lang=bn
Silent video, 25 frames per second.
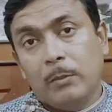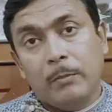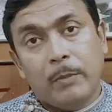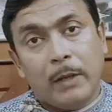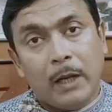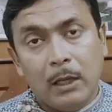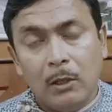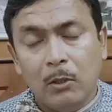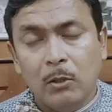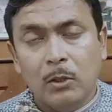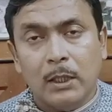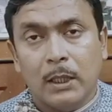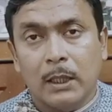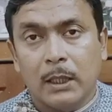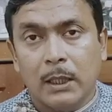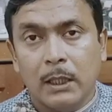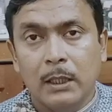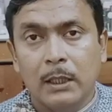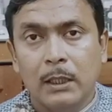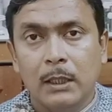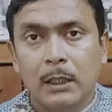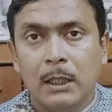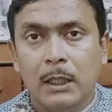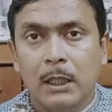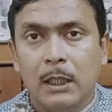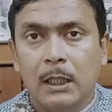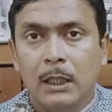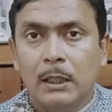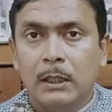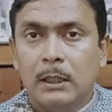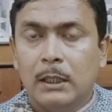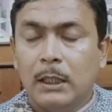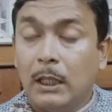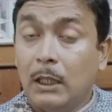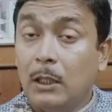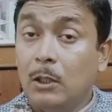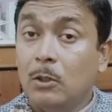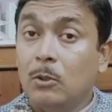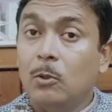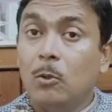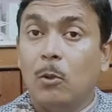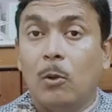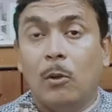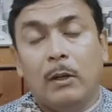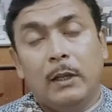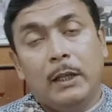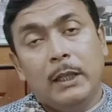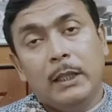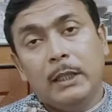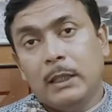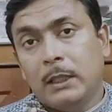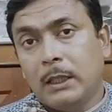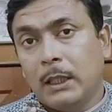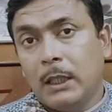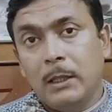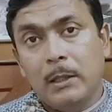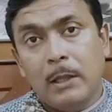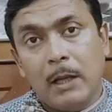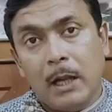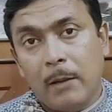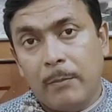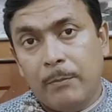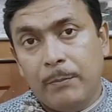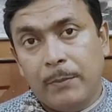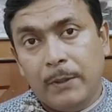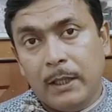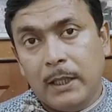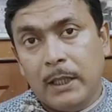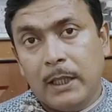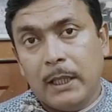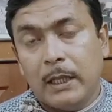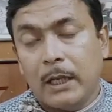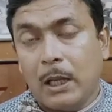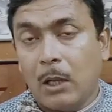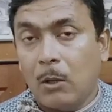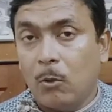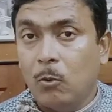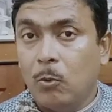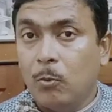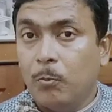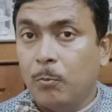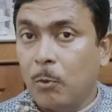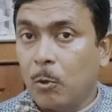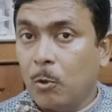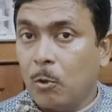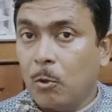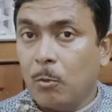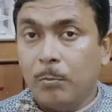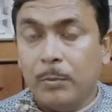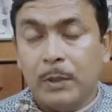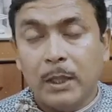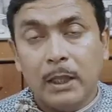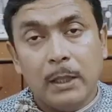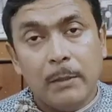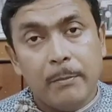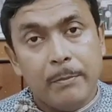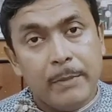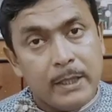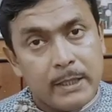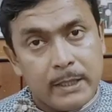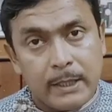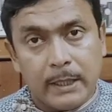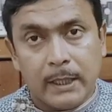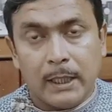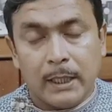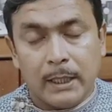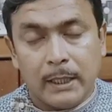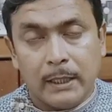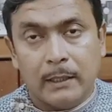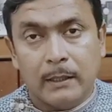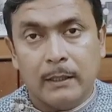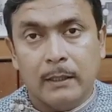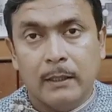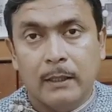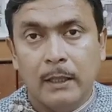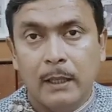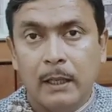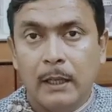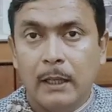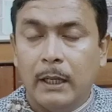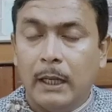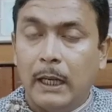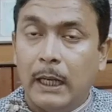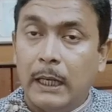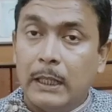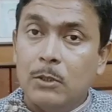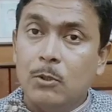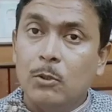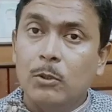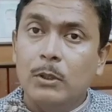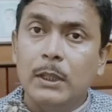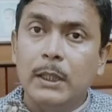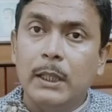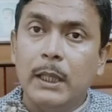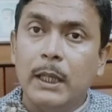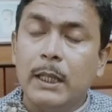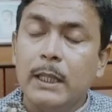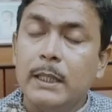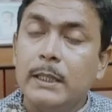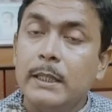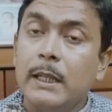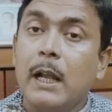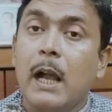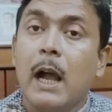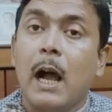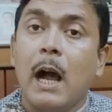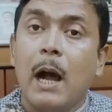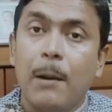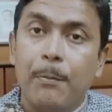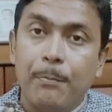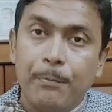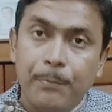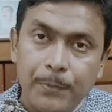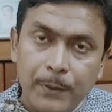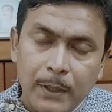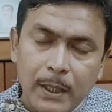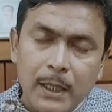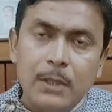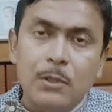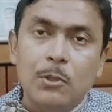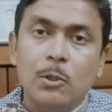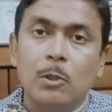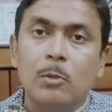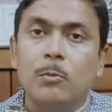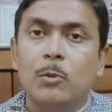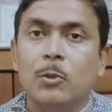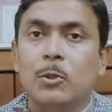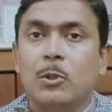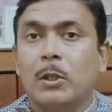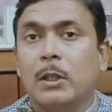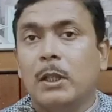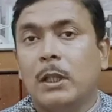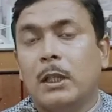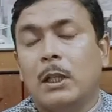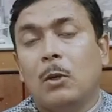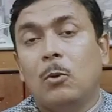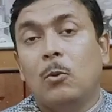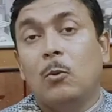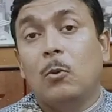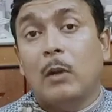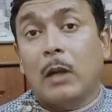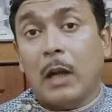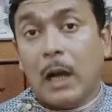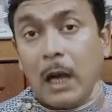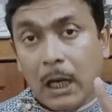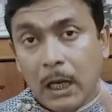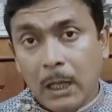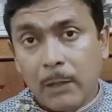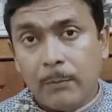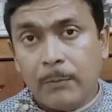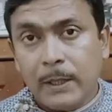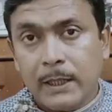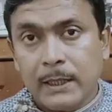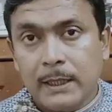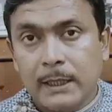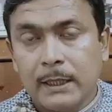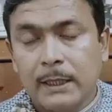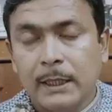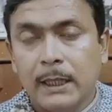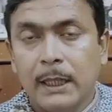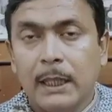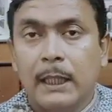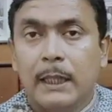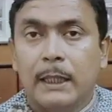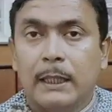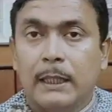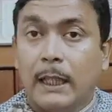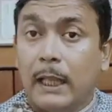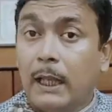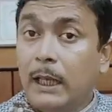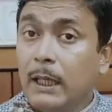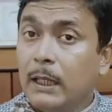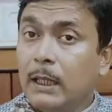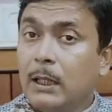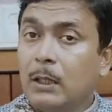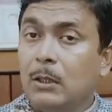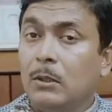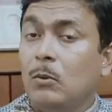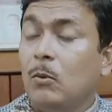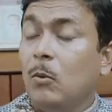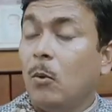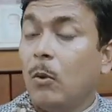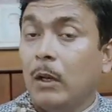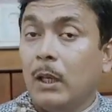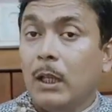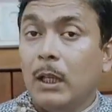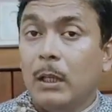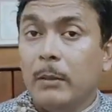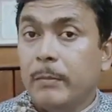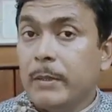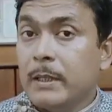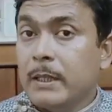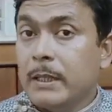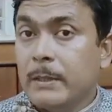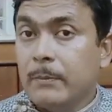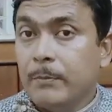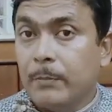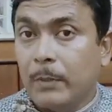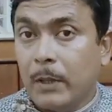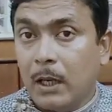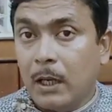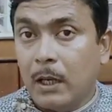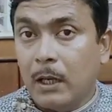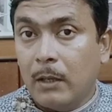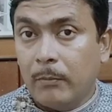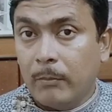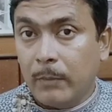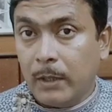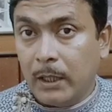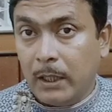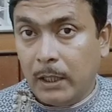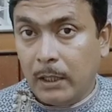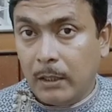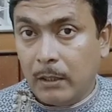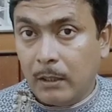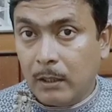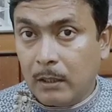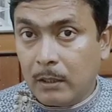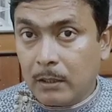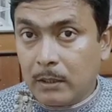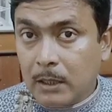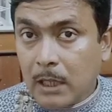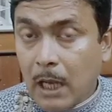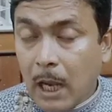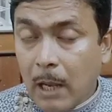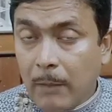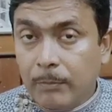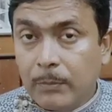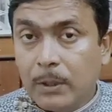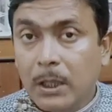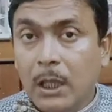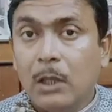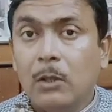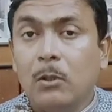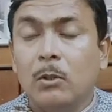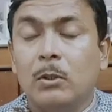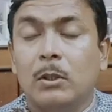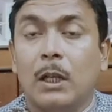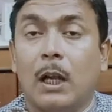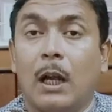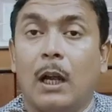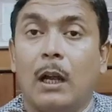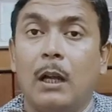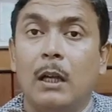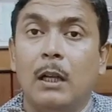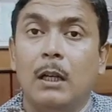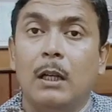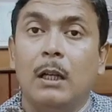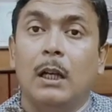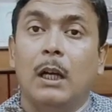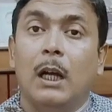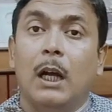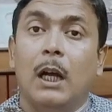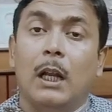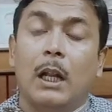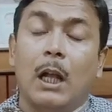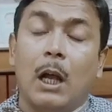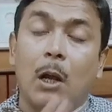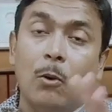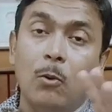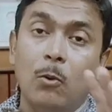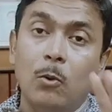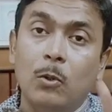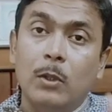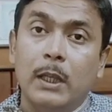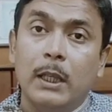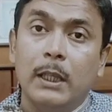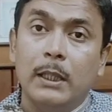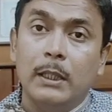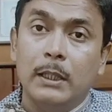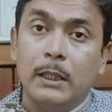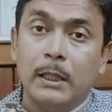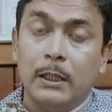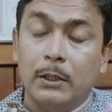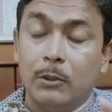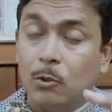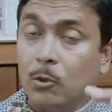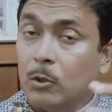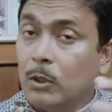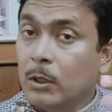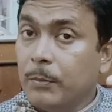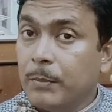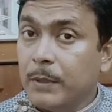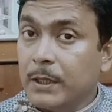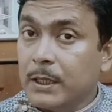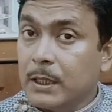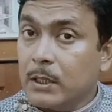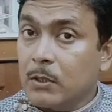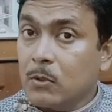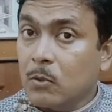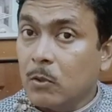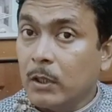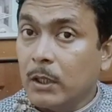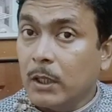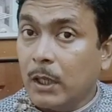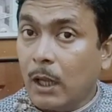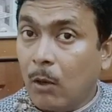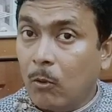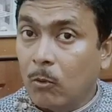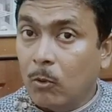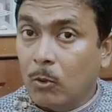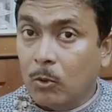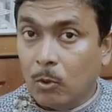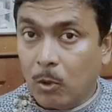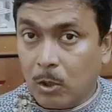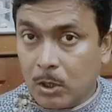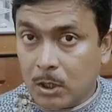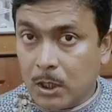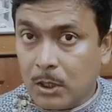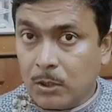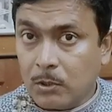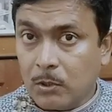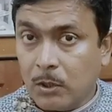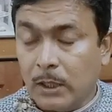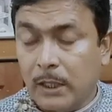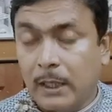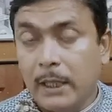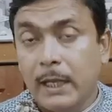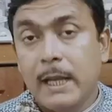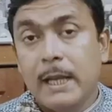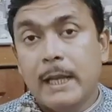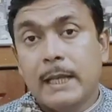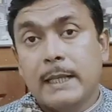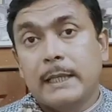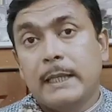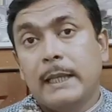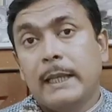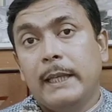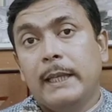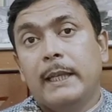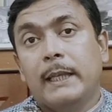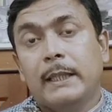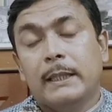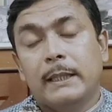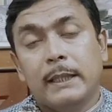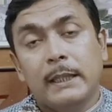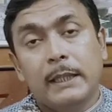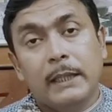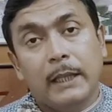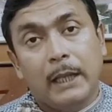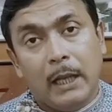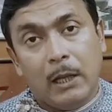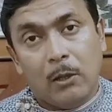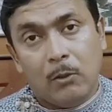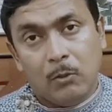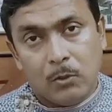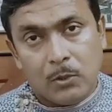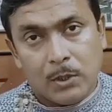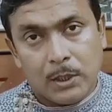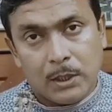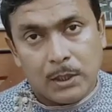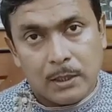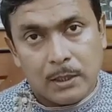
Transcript: ভালো থাকে তাহলে তো অনেকটাই আপনারা রাহুর প্রকোপ থেকে বেঁচে গেলেন আর যদি দেখা যায় আপনার জন্মছকে রাহু খারাপ আছে তাহলে কিন্তু অনেক বেশি মানে সাবধানতা রাহুর ক্ষেত্রে যদি বিশেষ করে রাহুর দশা চলে সেই ক্ষেত্রে নেওয়া উচিত